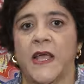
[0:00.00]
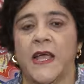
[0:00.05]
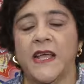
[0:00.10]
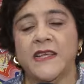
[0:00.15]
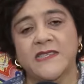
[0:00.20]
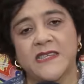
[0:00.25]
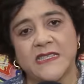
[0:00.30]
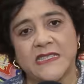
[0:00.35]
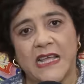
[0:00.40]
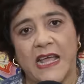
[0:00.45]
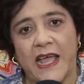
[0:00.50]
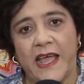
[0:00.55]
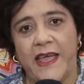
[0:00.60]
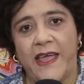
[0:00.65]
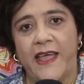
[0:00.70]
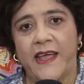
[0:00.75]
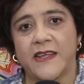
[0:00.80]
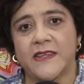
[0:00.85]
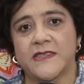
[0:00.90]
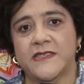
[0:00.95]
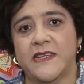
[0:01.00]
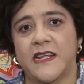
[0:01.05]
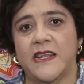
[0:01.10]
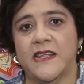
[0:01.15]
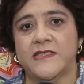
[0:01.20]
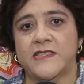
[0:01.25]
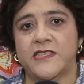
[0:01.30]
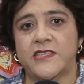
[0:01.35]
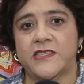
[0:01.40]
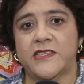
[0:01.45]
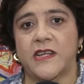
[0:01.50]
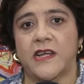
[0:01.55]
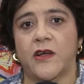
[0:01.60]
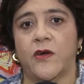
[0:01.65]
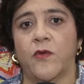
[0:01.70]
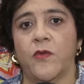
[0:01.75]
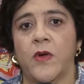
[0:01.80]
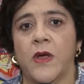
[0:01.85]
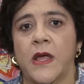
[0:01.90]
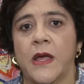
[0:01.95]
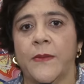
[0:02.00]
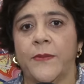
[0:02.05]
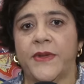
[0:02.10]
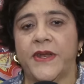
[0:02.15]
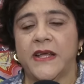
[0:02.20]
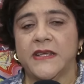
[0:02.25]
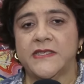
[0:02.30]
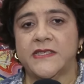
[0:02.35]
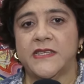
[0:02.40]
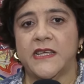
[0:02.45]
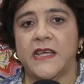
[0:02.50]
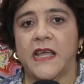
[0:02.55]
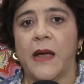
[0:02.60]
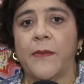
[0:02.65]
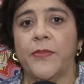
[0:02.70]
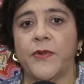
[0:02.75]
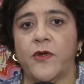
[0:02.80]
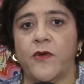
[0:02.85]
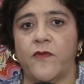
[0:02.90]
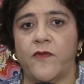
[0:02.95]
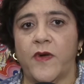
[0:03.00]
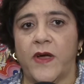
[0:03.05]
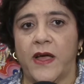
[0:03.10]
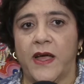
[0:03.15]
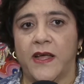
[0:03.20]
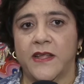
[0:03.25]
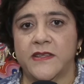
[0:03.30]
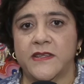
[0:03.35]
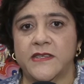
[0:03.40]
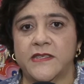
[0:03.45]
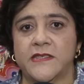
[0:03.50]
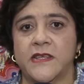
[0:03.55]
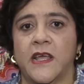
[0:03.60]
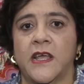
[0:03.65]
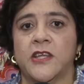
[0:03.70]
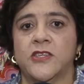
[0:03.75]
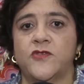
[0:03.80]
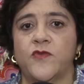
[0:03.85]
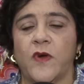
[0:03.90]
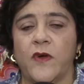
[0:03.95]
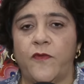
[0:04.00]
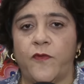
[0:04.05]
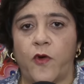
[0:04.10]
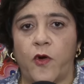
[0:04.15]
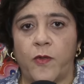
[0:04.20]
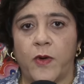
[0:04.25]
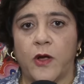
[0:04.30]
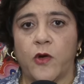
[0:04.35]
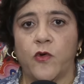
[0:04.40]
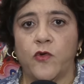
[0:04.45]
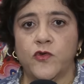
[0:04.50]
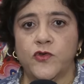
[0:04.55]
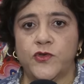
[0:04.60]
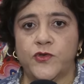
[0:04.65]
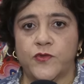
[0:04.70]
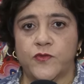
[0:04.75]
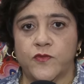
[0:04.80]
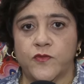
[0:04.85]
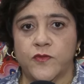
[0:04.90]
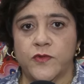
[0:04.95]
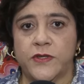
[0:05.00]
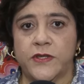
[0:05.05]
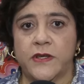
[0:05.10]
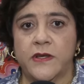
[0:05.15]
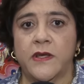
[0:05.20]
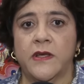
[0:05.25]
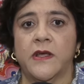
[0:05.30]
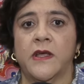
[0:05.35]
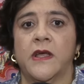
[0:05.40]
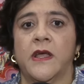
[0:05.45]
Essas regras elas estão para ser aprovadas de uma forma conjunta